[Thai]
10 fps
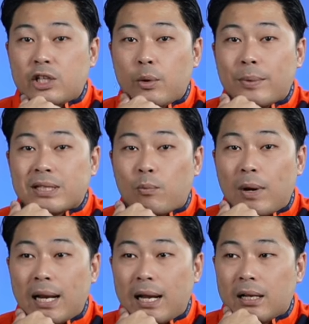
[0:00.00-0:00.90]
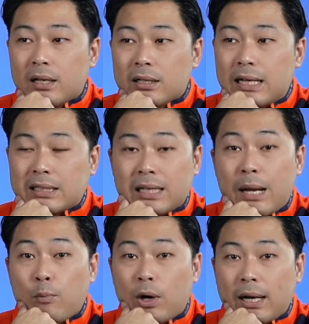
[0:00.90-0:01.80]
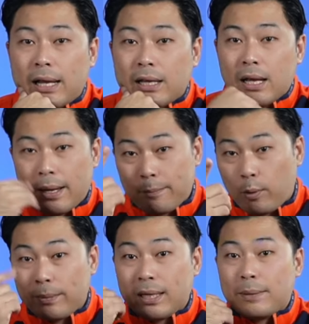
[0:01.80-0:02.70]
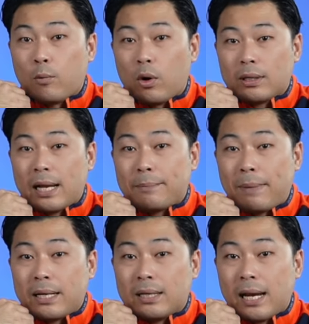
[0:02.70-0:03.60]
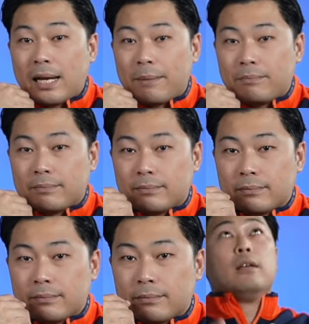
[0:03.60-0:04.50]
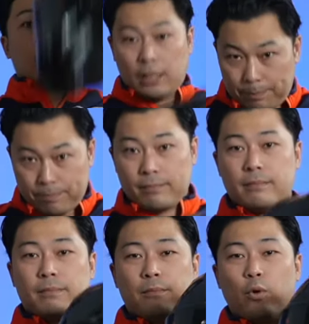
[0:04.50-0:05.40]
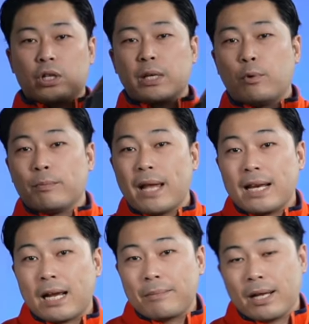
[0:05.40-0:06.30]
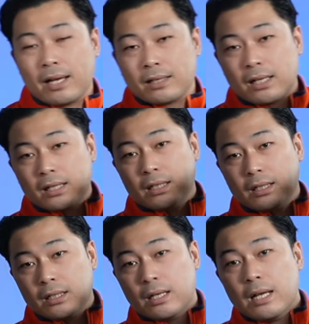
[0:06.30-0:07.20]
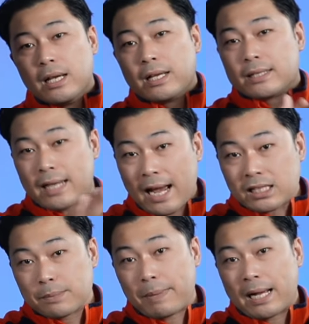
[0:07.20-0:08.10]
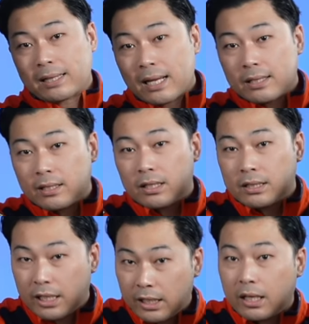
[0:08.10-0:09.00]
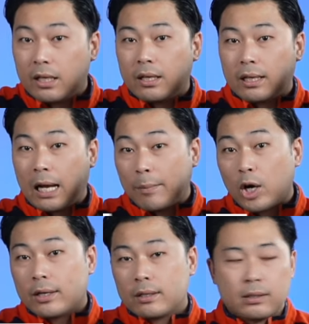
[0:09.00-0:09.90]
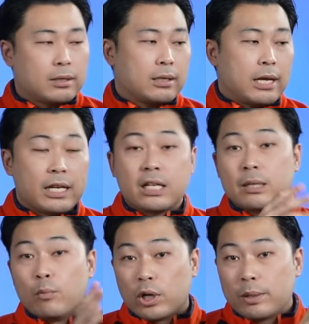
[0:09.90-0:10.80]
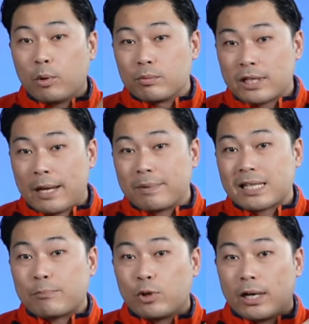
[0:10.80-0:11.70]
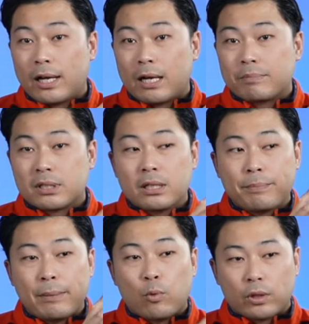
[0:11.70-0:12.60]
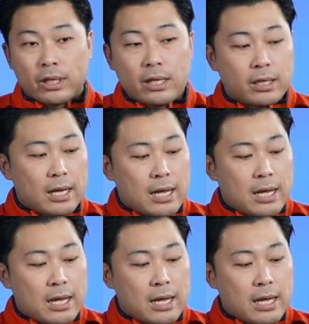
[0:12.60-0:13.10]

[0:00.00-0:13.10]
ใช้ในชีวิตประจำวันล่ะอยากจะได้หมวกอะไรผมมีหมวกใบหนึ่งแนะนำหมวกที่ผมแนะนำนะฮะก็คือ Shark Helmet GP Carbonอันนี้คือหมวกที่ผมใช้ประจำอยู่แล้วนะครับซึ่งเป็นหมวกที่